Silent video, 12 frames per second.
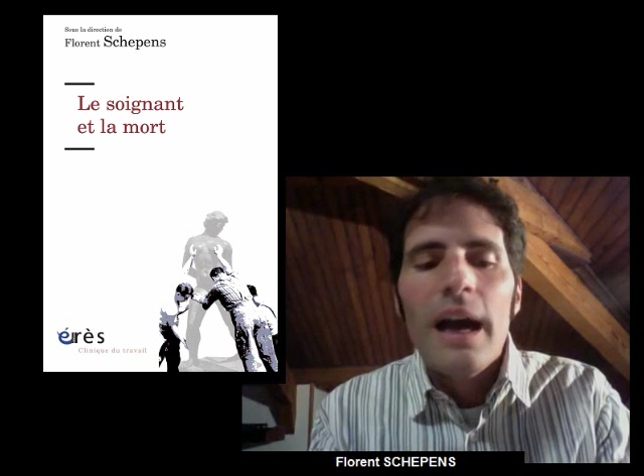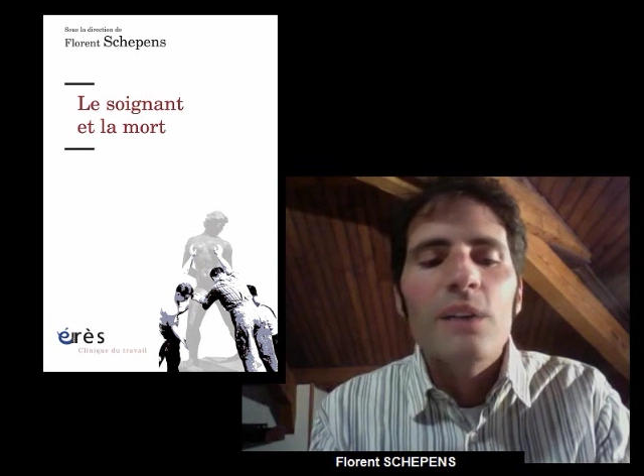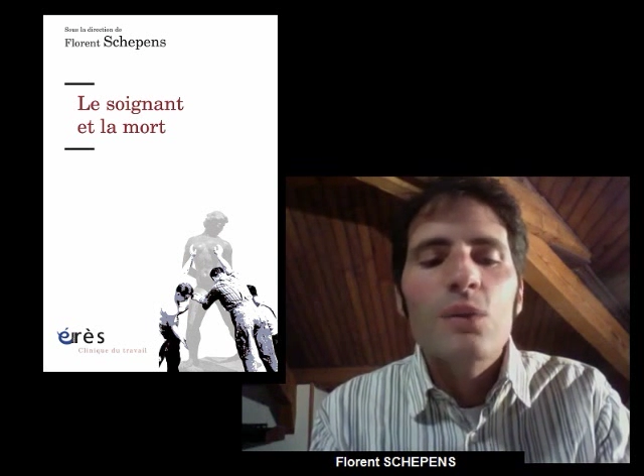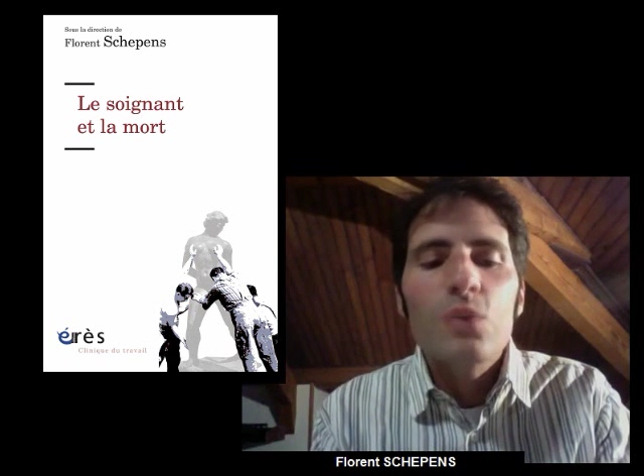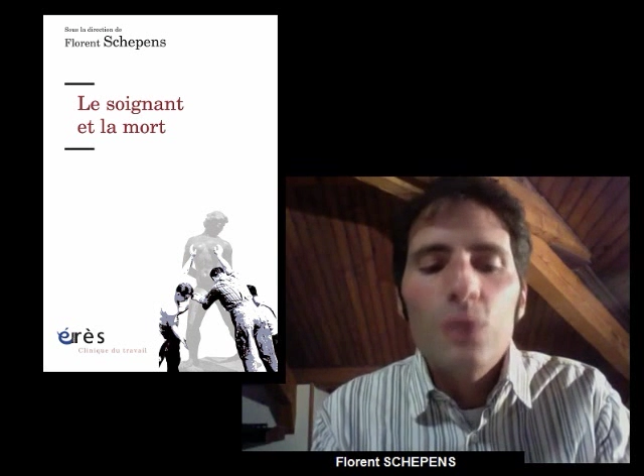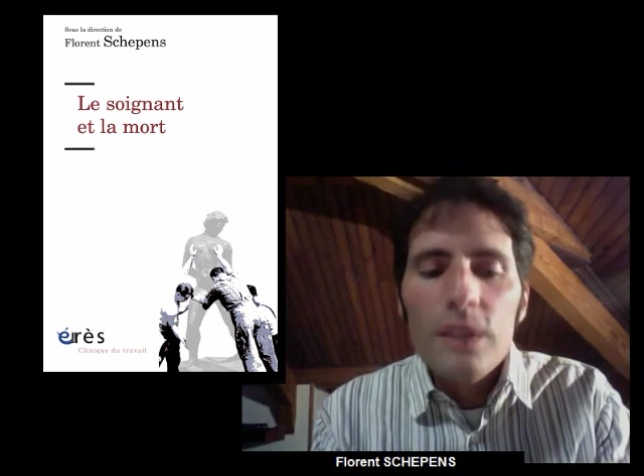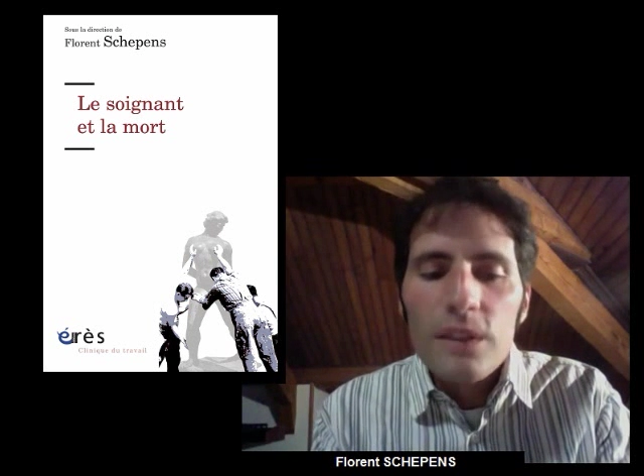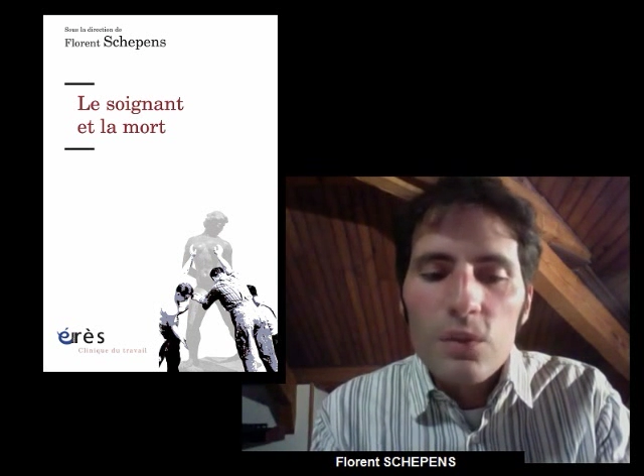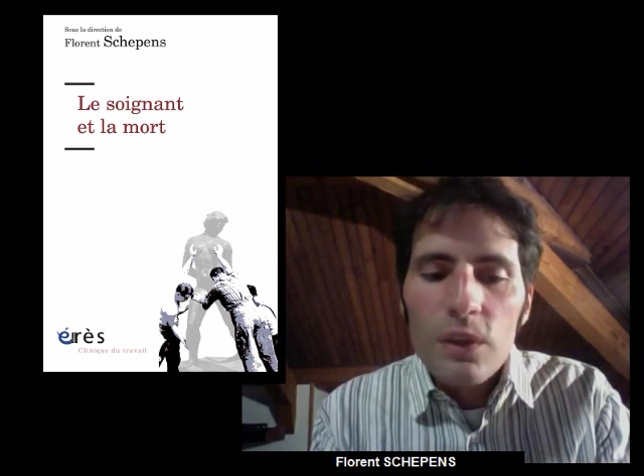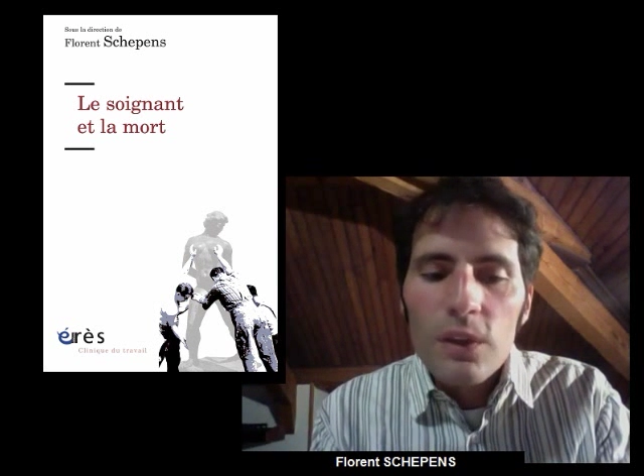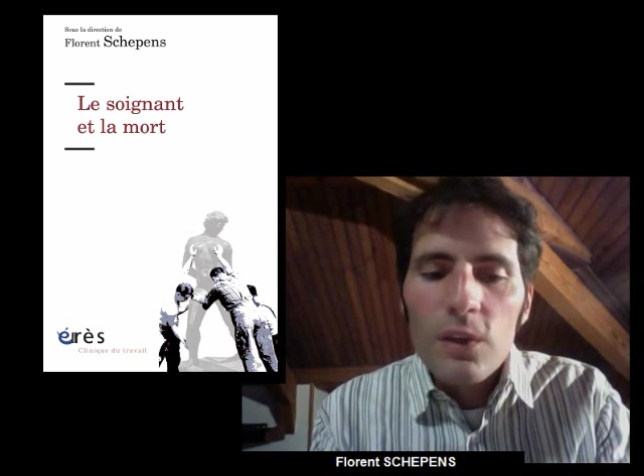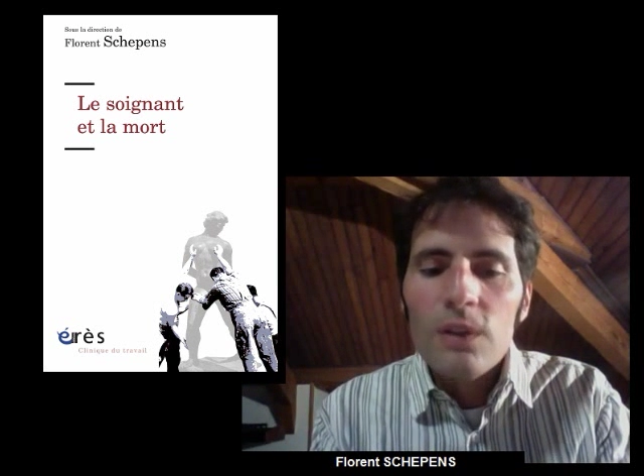à tous les
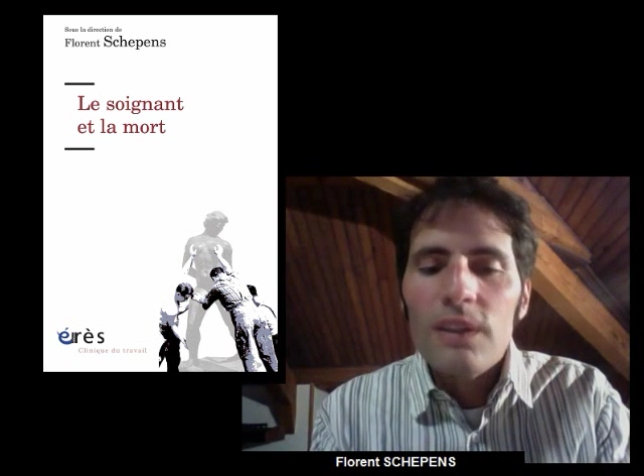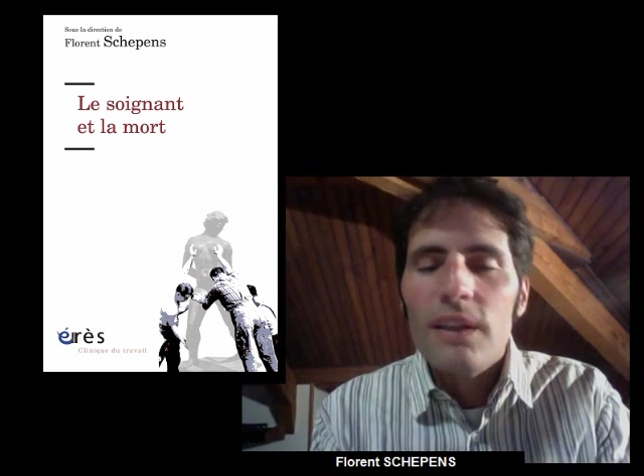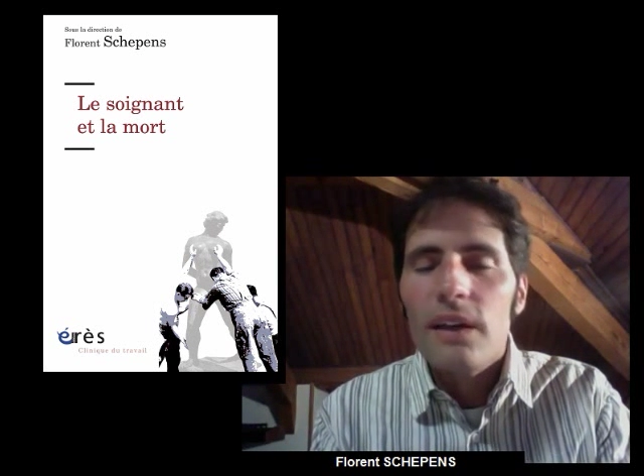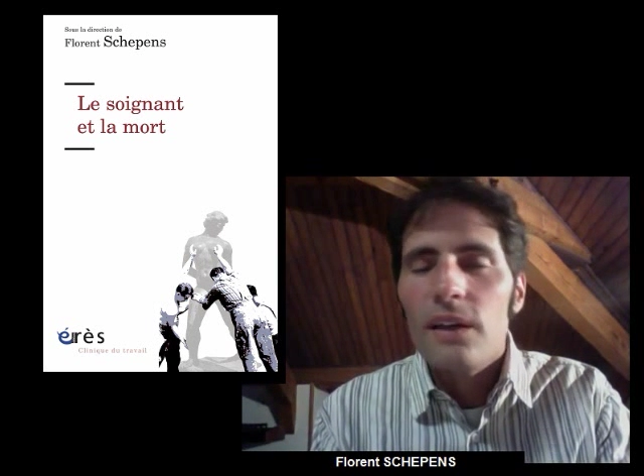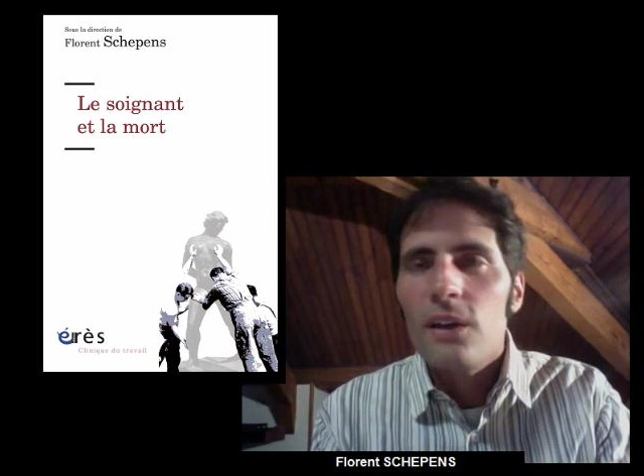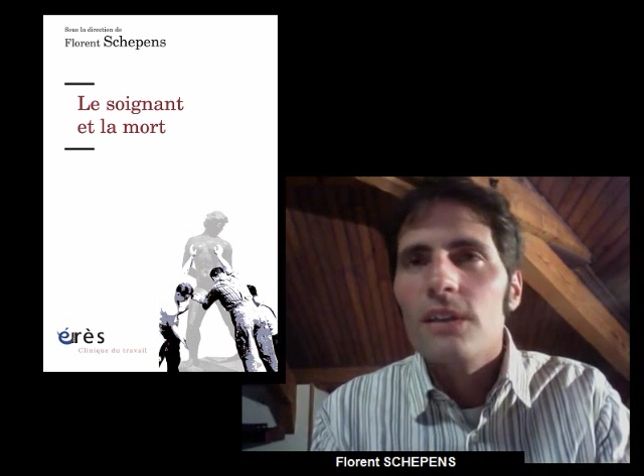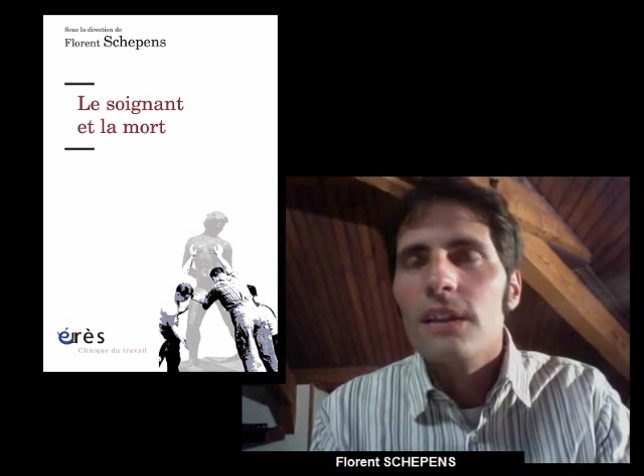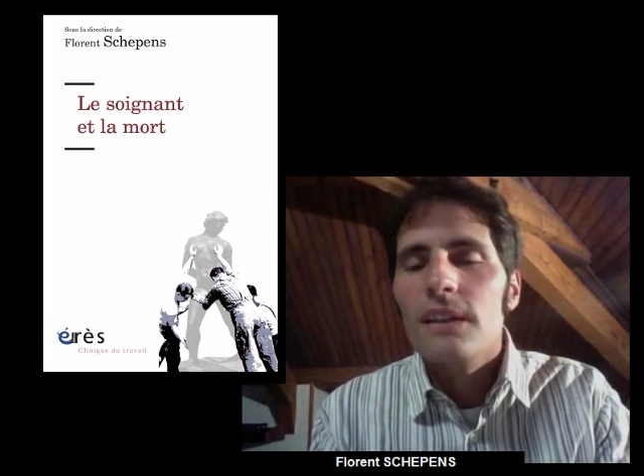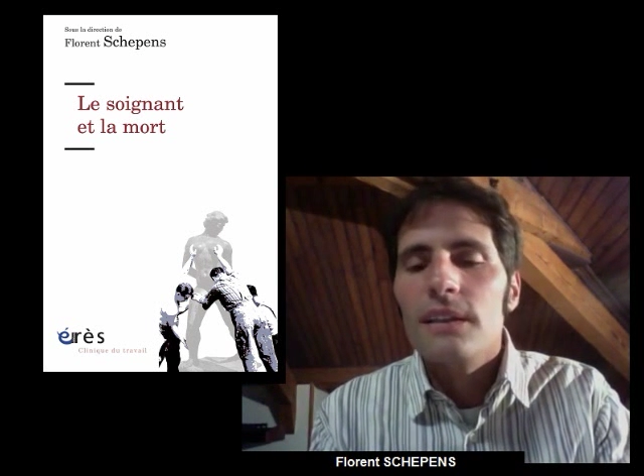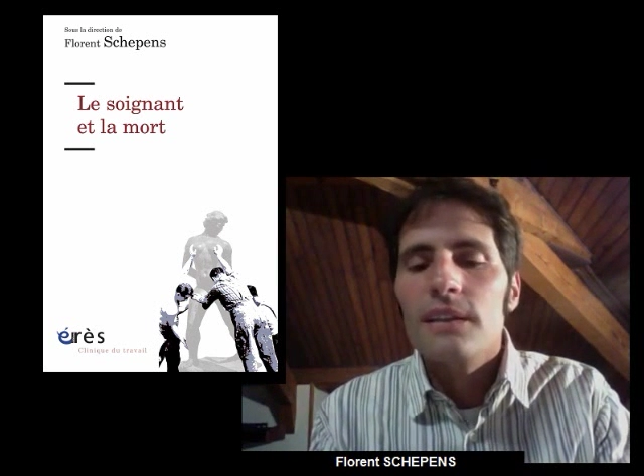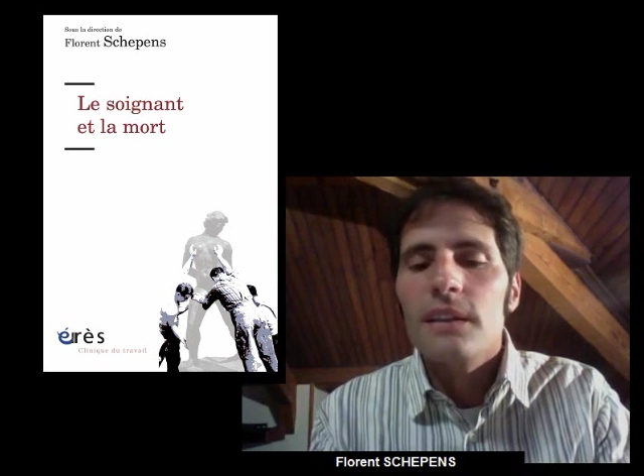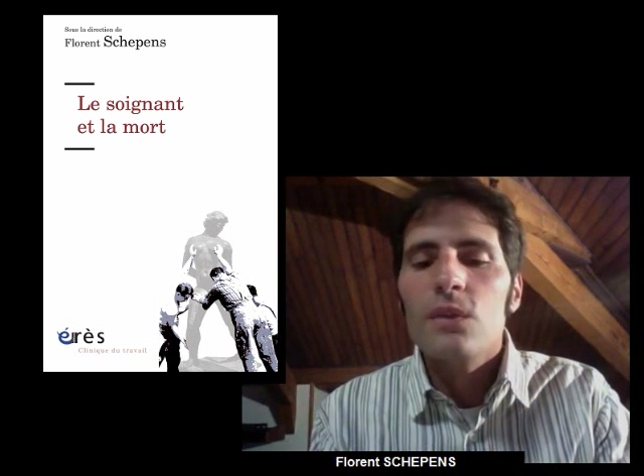soignants qui accordent
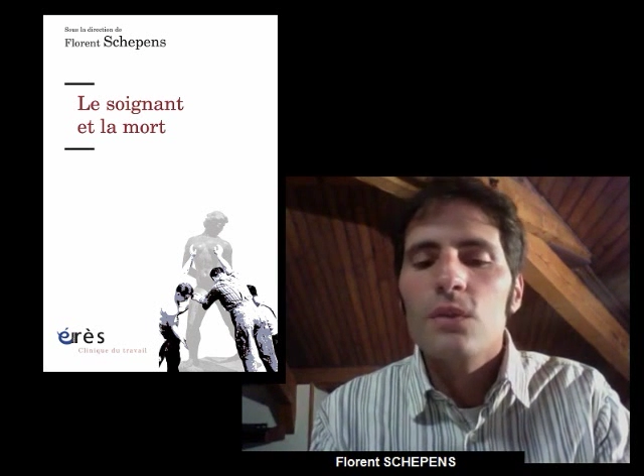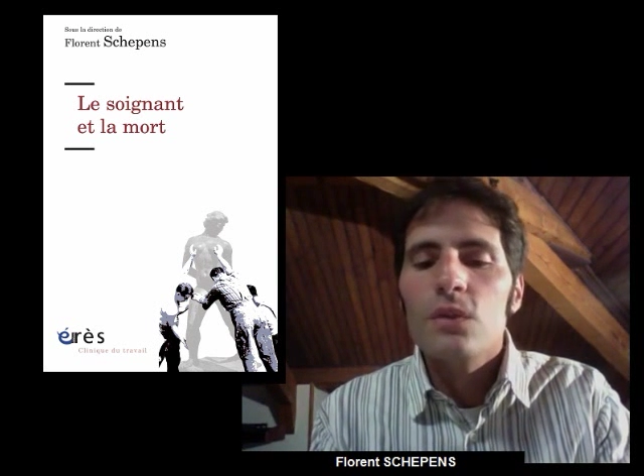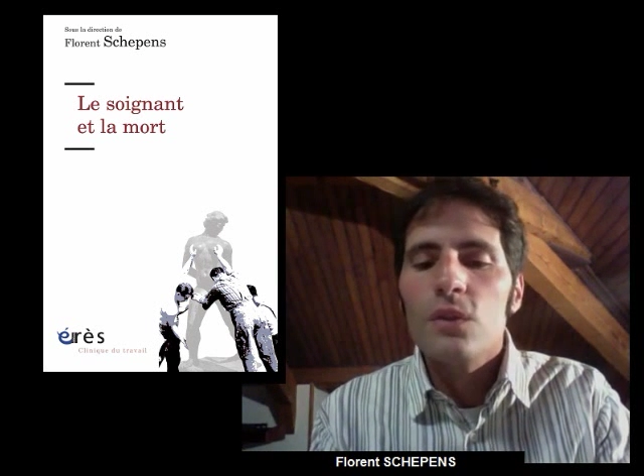un intérêt aux